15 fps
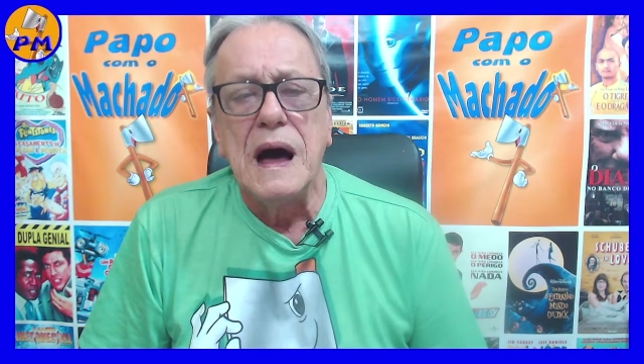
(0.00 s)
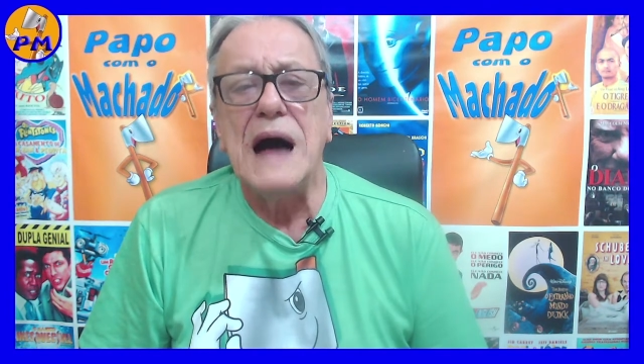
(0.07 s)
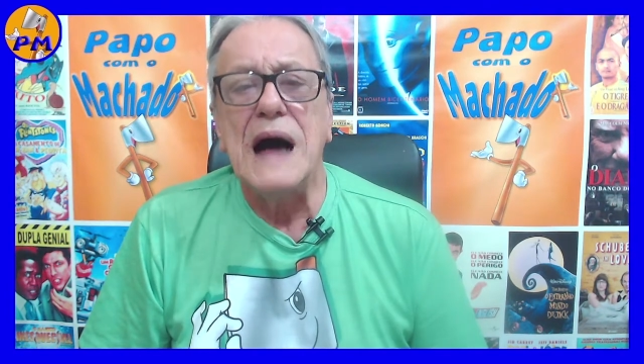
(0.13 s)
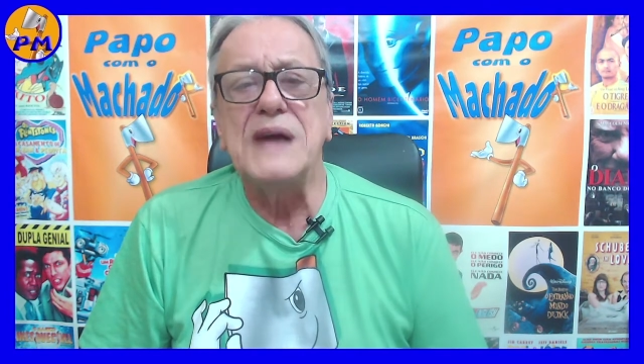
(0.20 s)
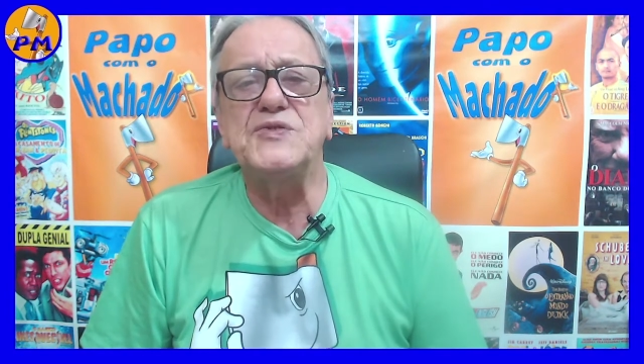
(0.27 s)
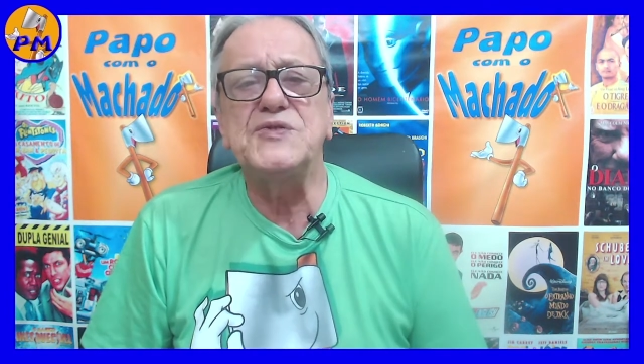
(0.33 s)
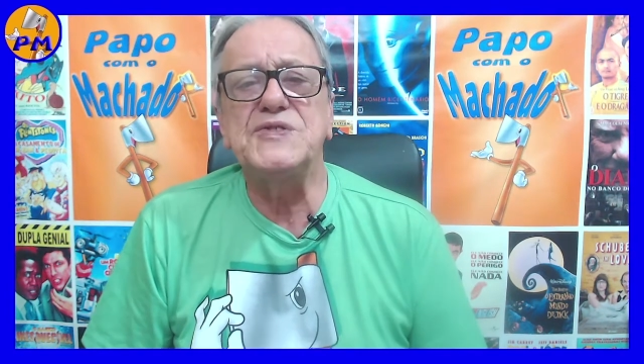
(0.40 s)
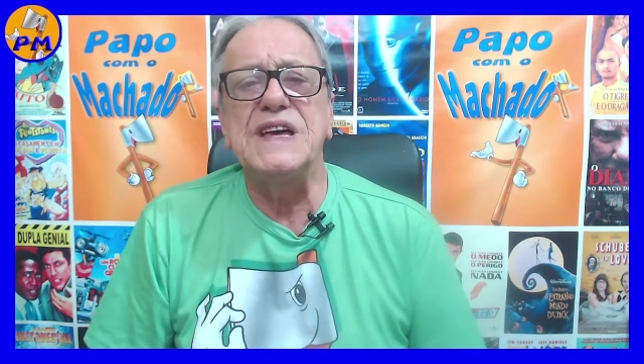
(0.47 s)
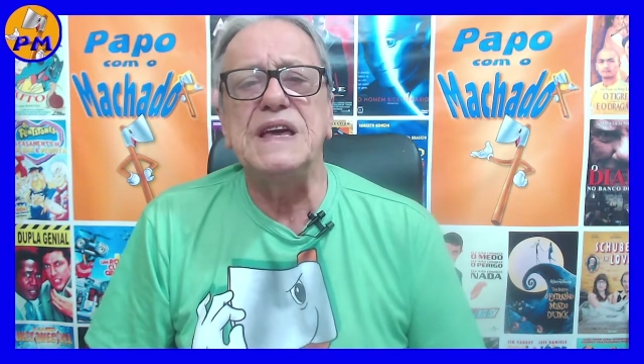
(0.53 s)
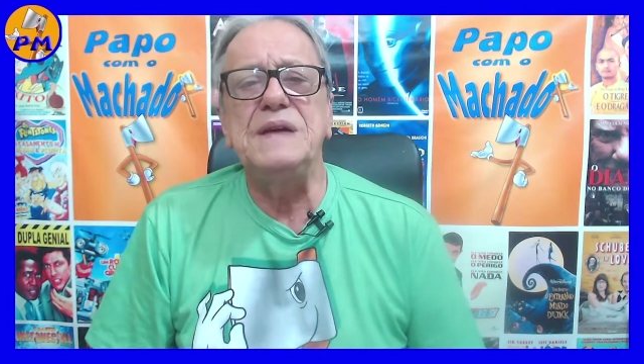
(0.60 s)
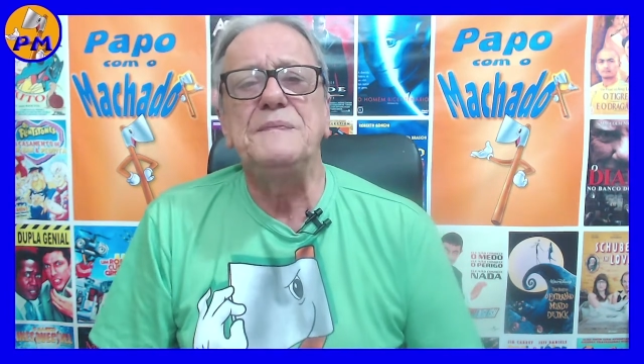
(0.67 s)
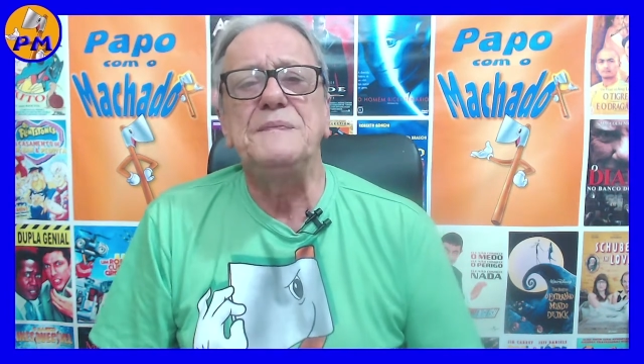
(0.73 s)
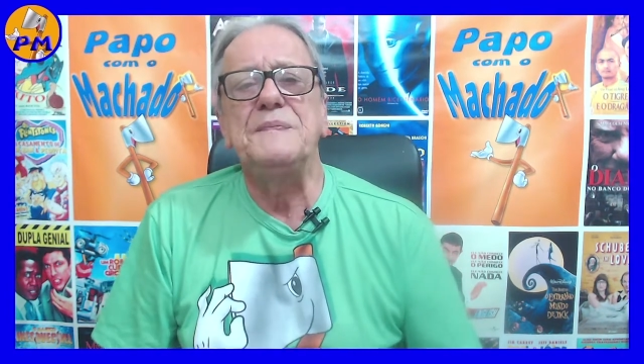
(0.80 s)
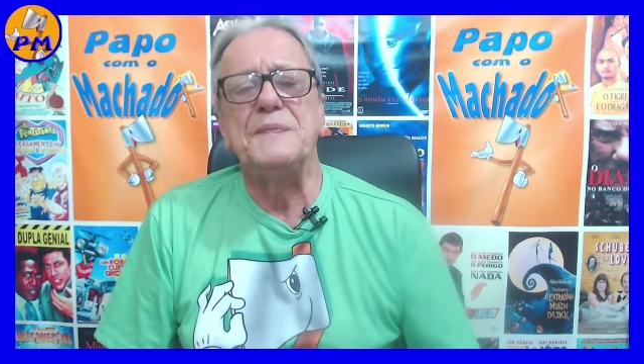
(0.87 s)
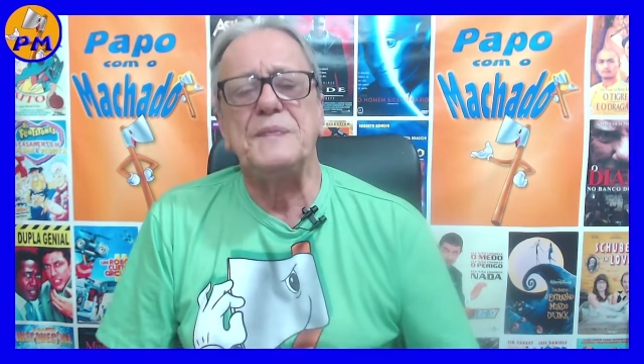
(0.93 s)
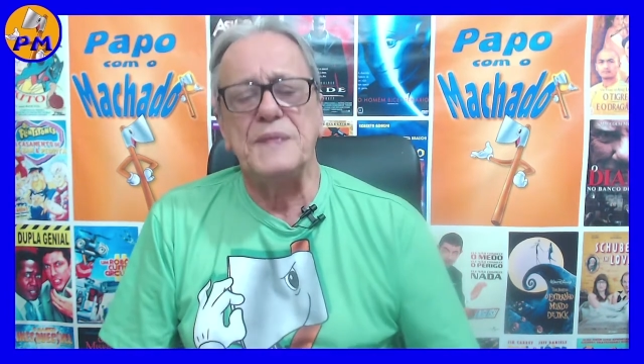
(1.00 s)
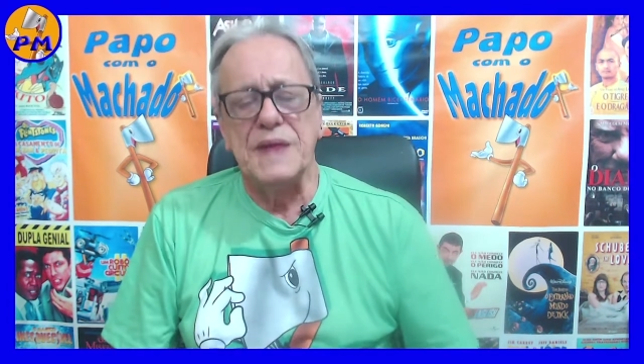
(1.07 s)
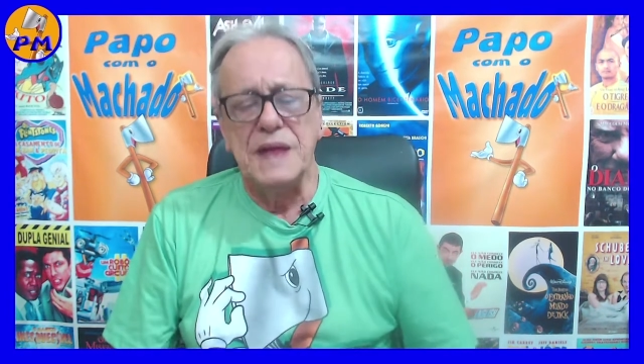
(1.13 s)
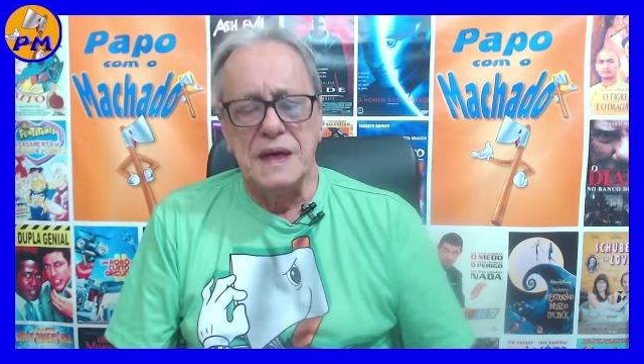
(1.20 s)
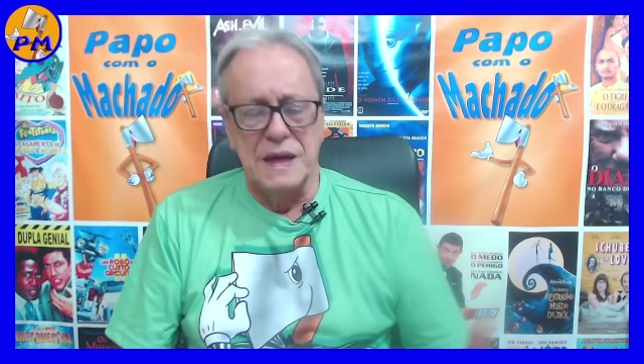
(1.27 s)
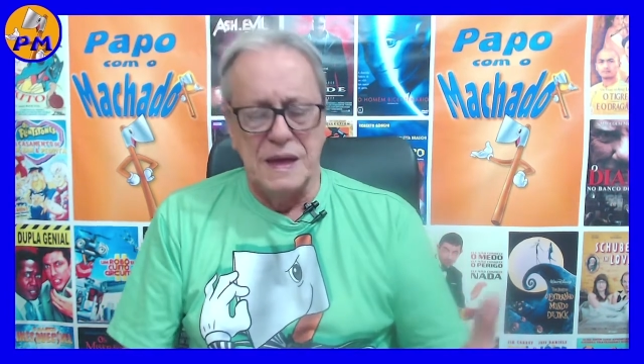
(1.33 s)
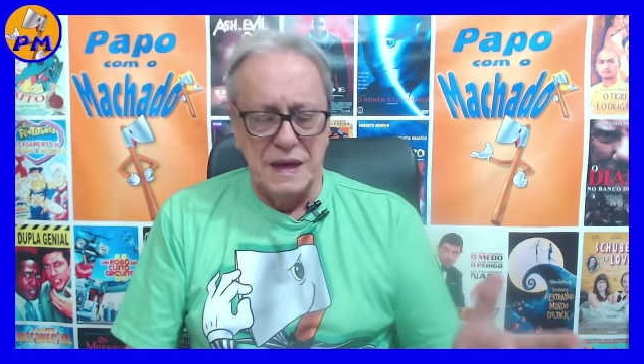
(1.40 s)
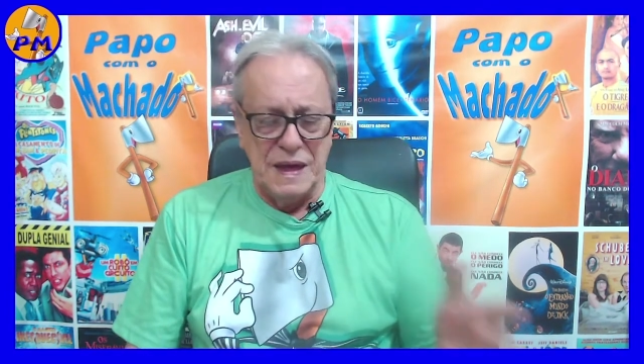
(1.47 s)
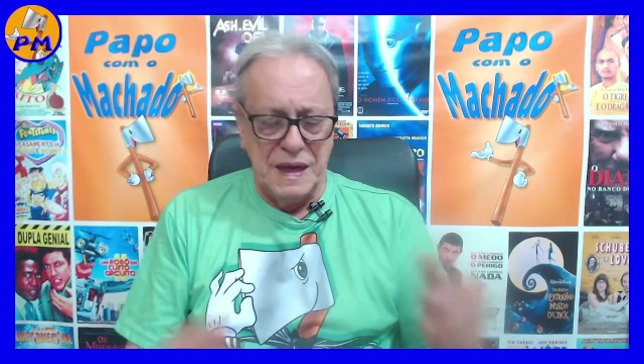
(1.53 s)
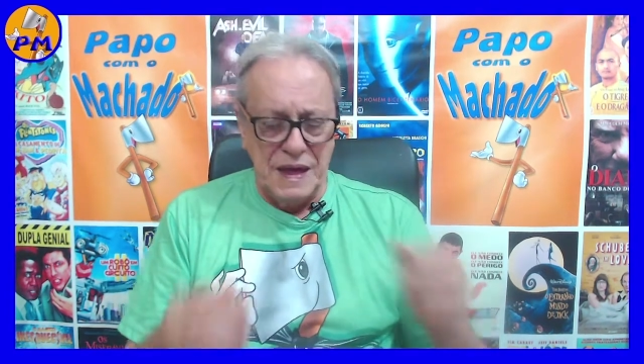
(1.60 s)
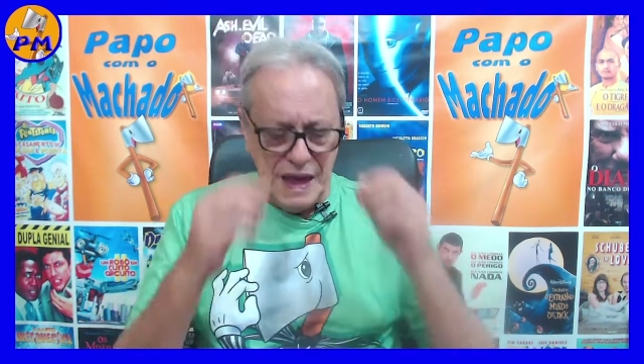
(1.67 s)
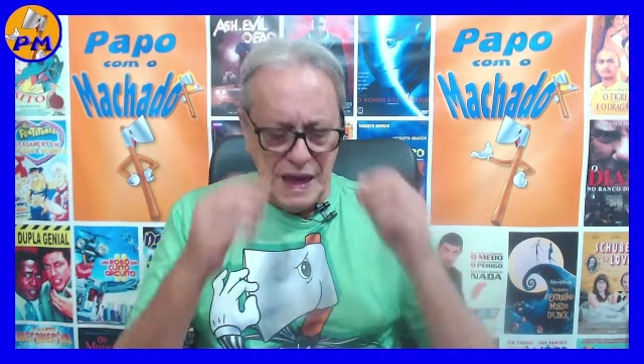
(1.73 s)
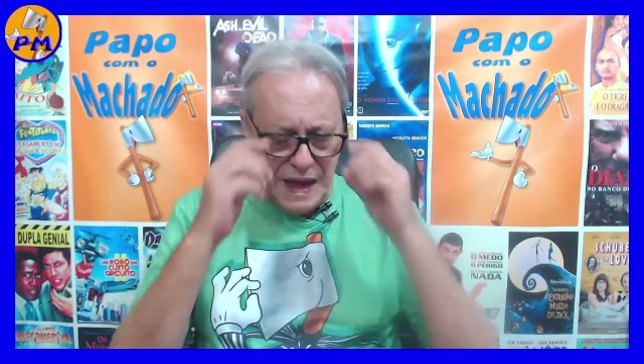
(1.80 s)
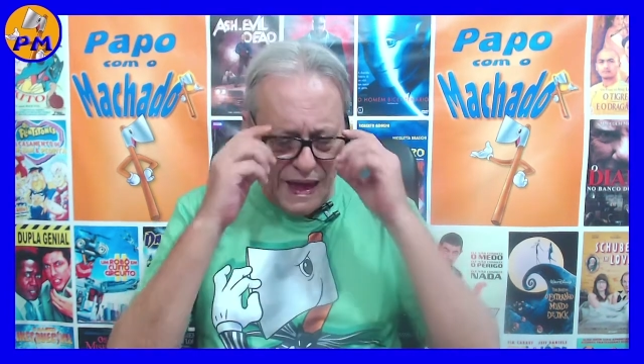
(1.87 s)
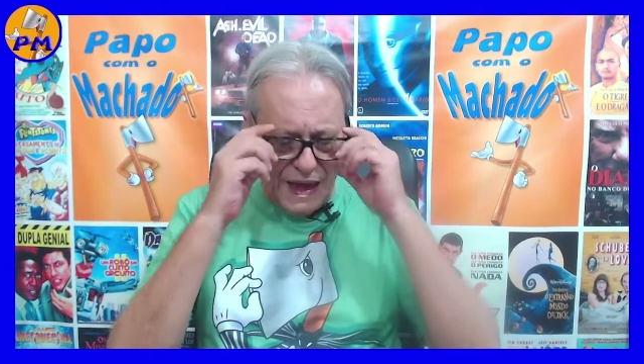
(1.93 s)
Acho sim.
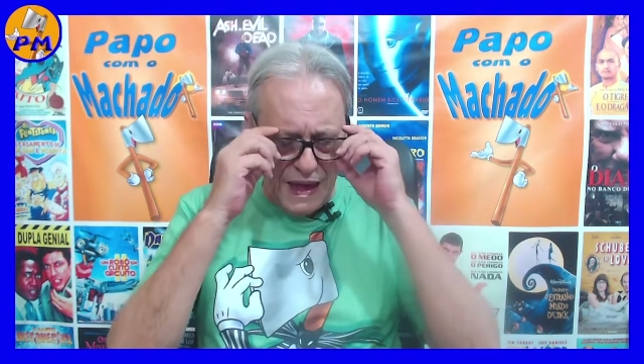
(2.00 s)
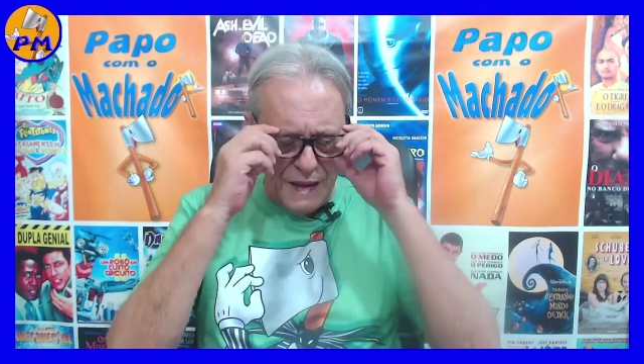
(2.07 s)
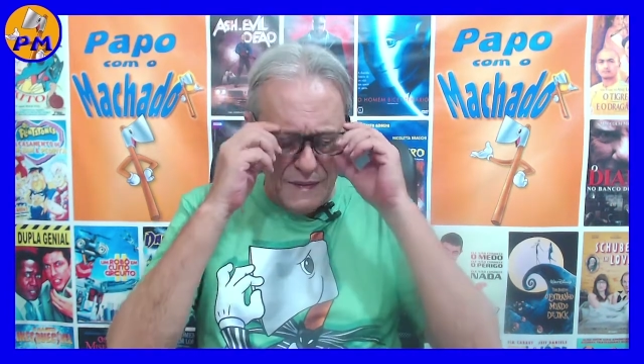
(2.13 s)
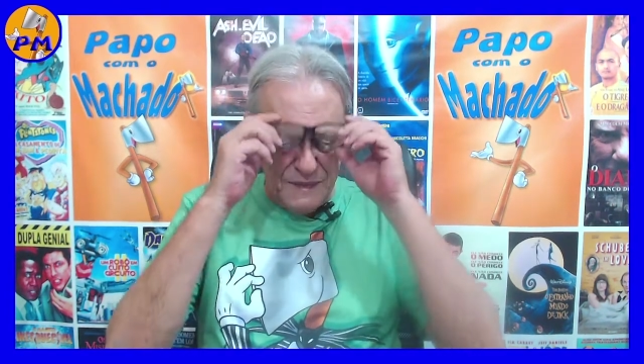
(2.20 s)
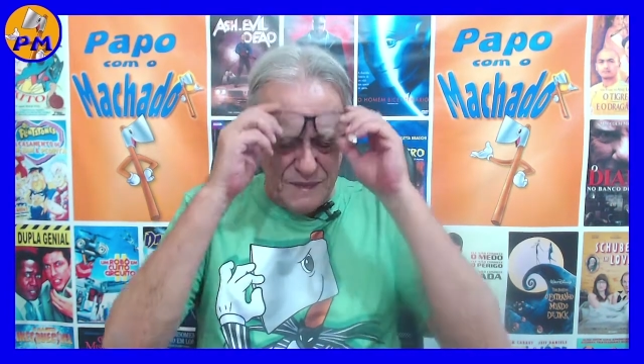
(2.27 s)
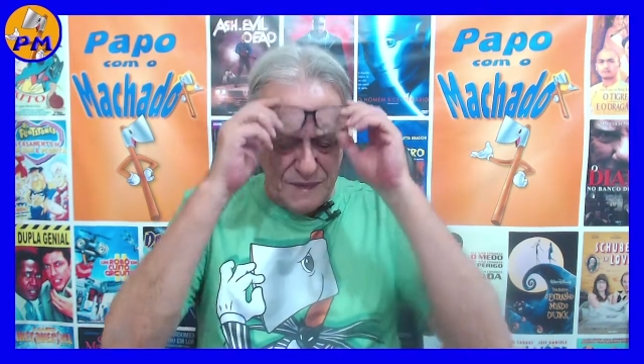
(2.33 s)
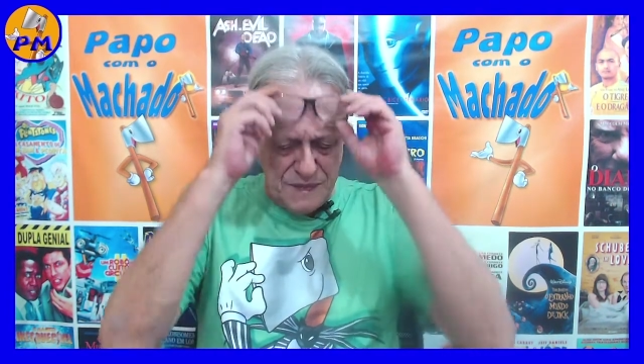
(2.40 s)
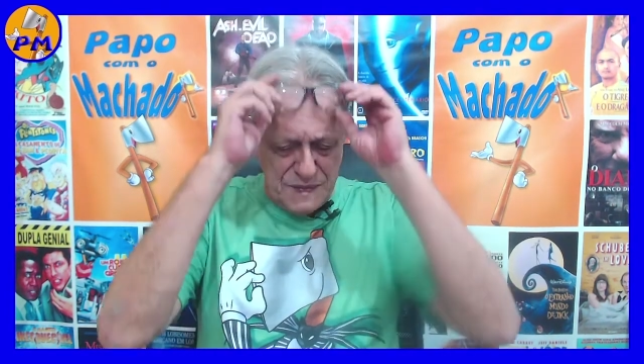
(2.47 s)
É...